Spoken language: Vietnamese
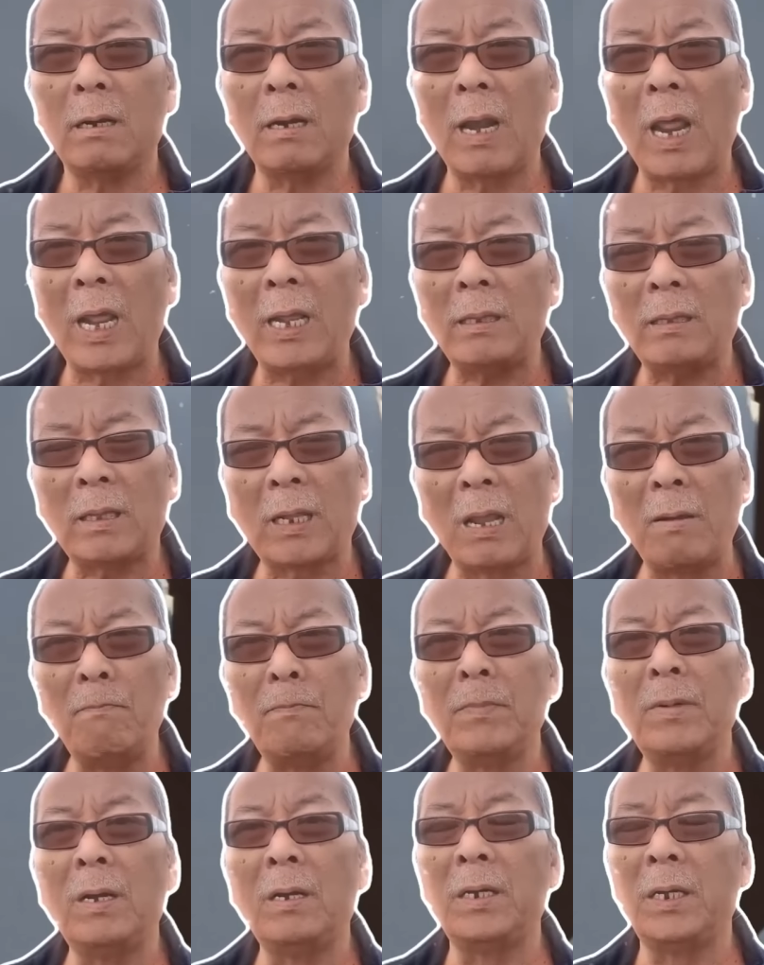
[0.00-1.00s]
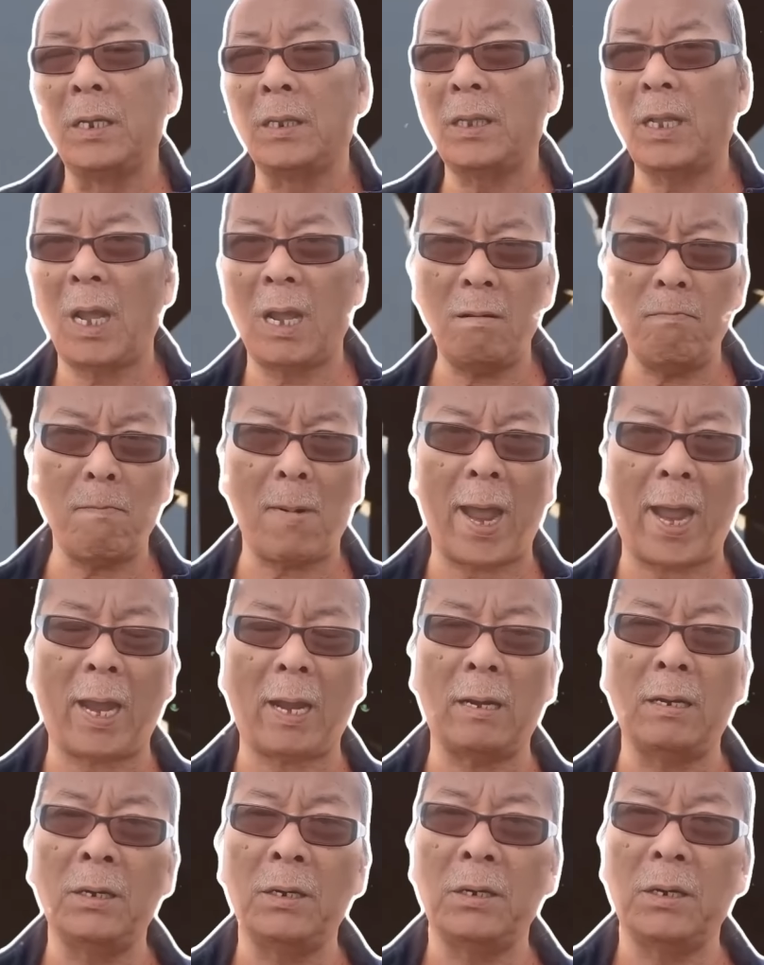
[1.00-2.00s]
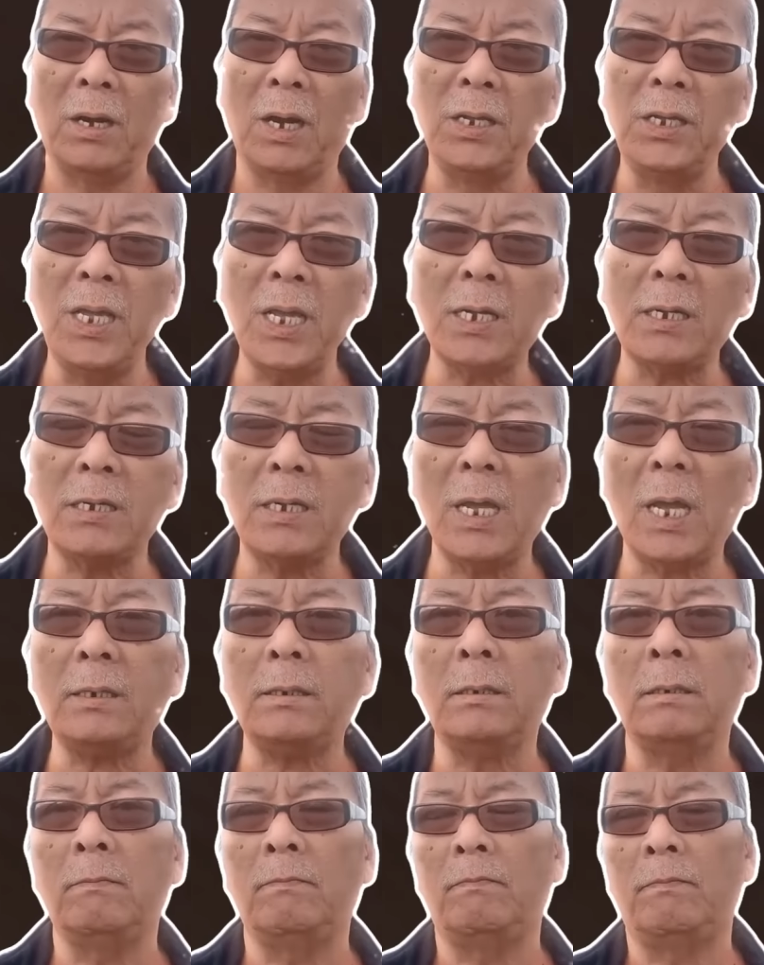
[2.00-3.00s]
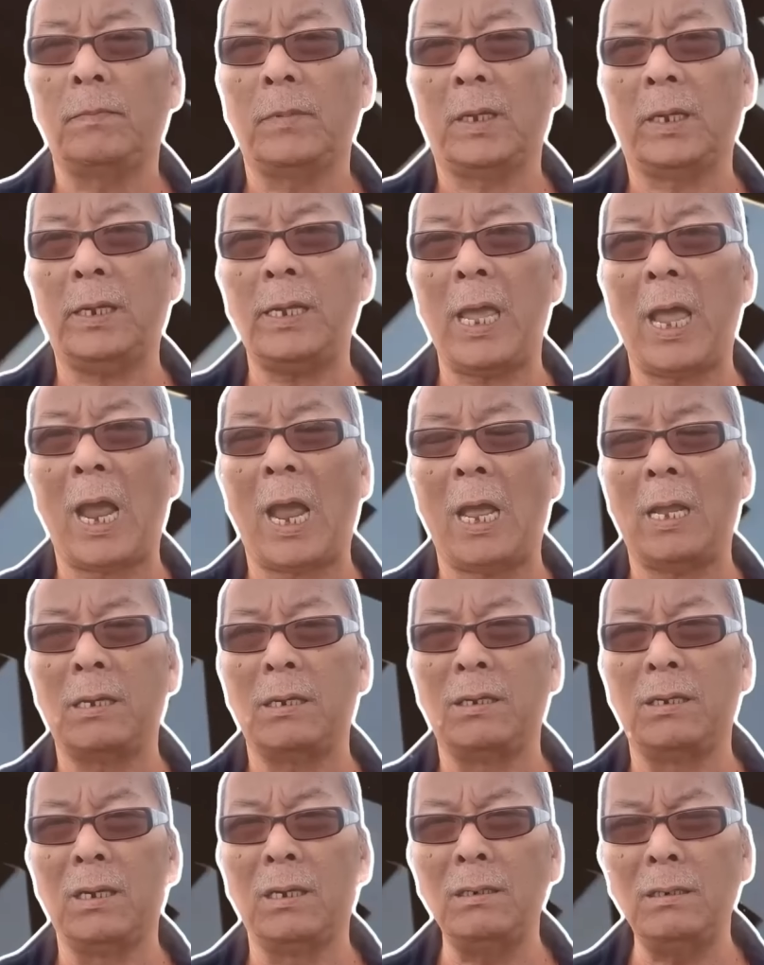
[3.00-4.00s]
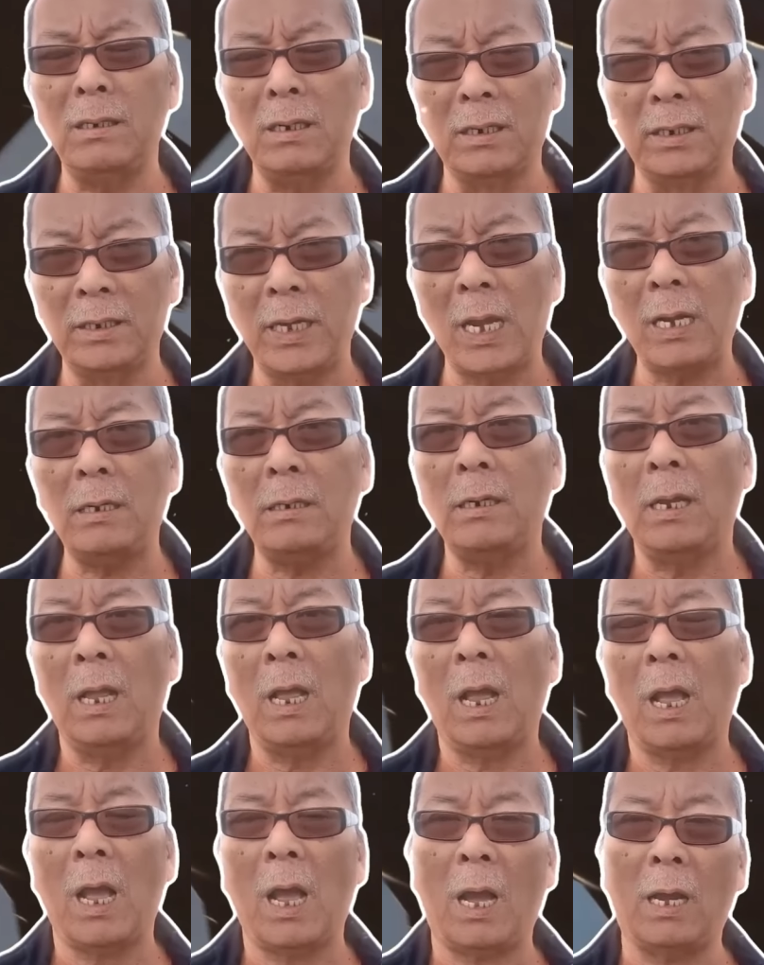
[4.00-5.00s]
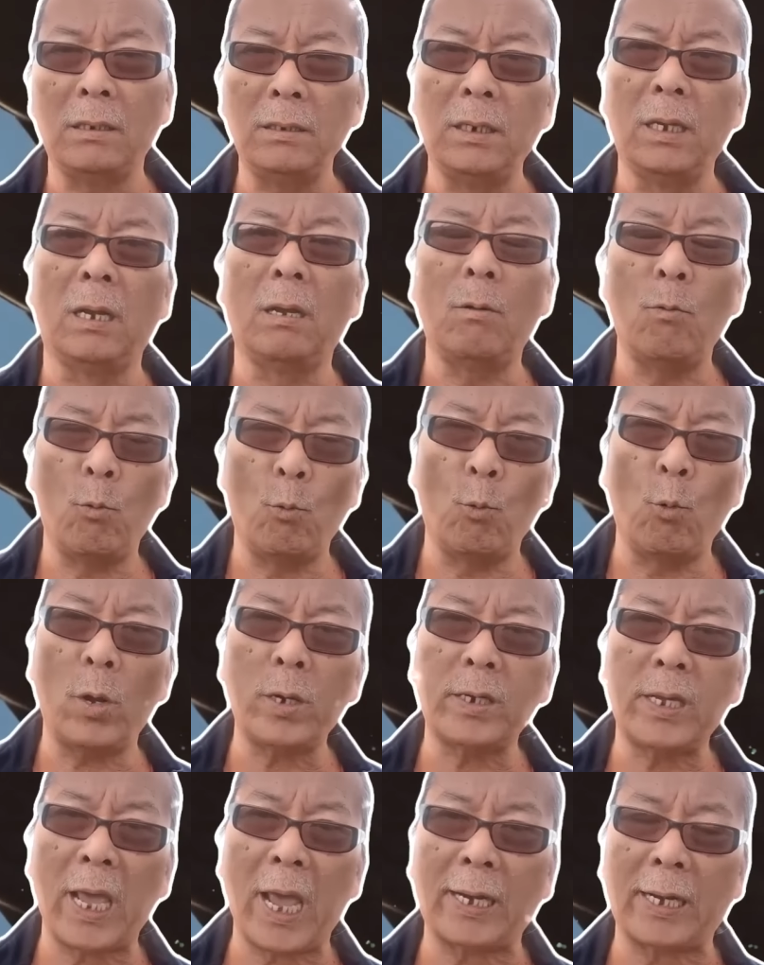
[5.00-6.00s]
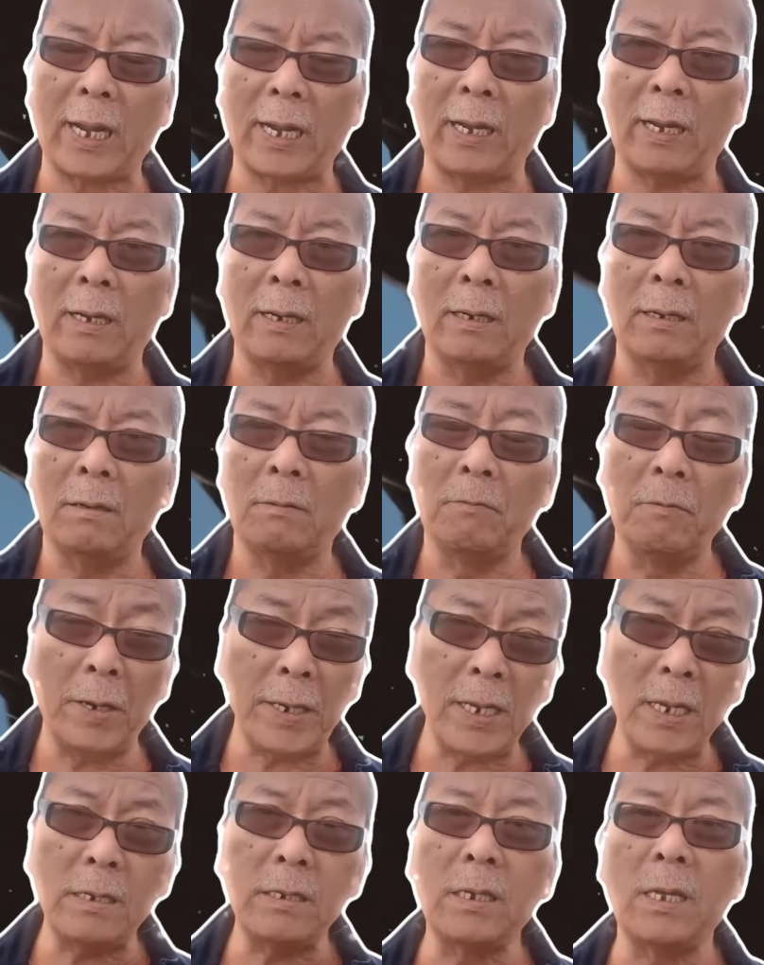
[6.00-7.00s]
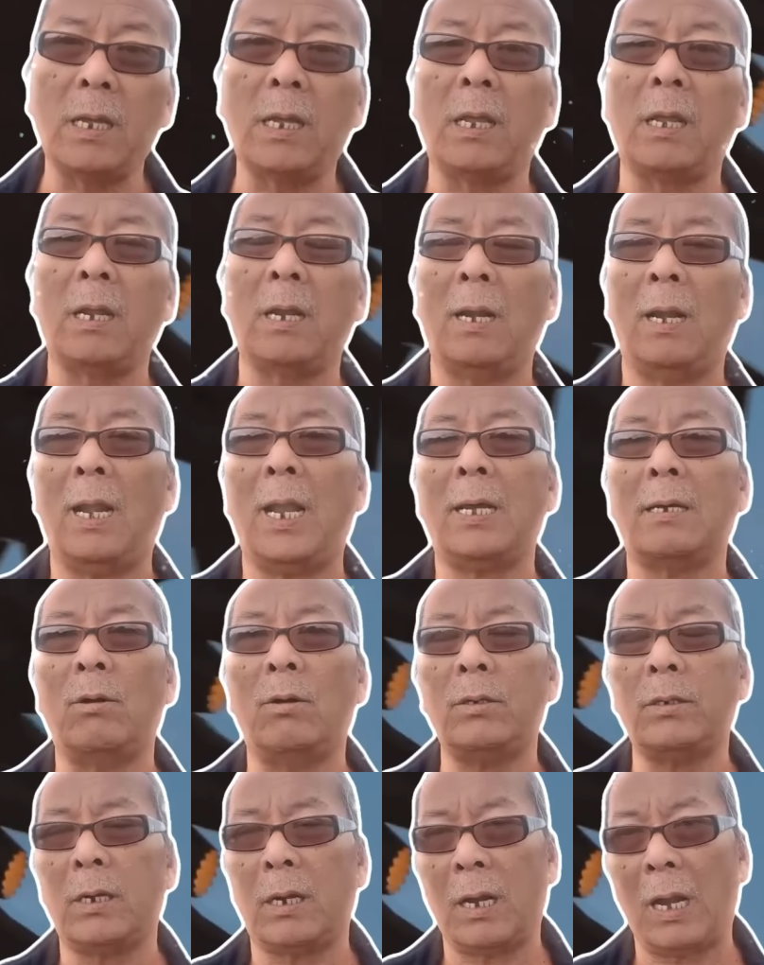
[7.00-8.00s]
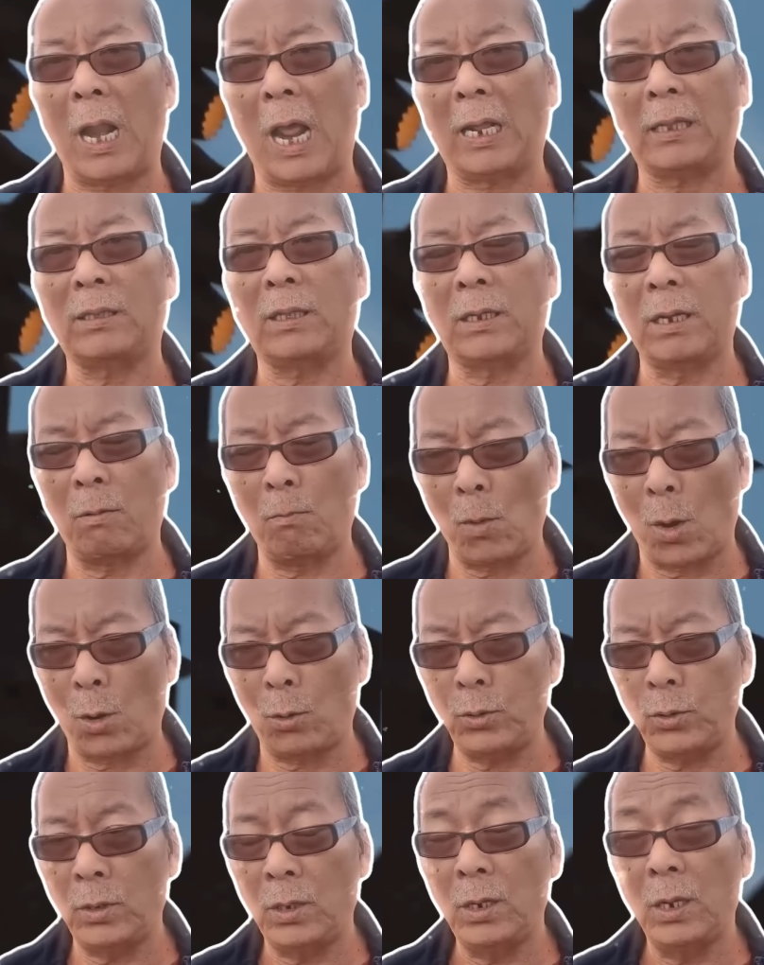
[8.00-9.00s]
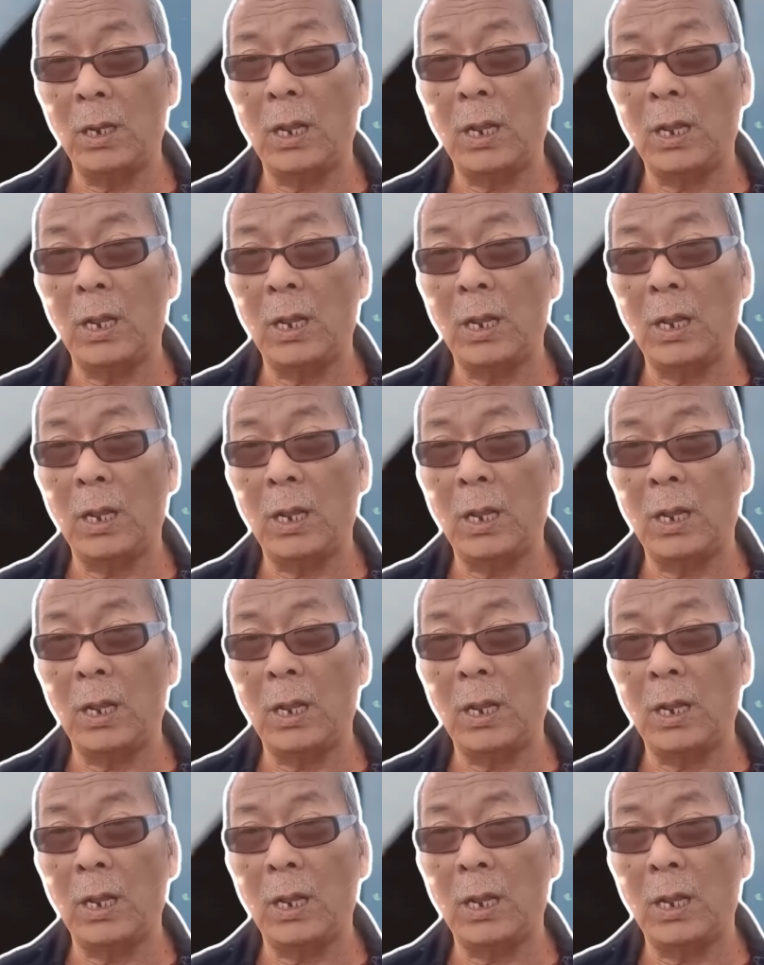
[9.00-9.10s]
để tìm người thế mạng để giết chết nghĩa rằng là những người dân ở những quốc gia này với những gì Lagos đã tuyên bố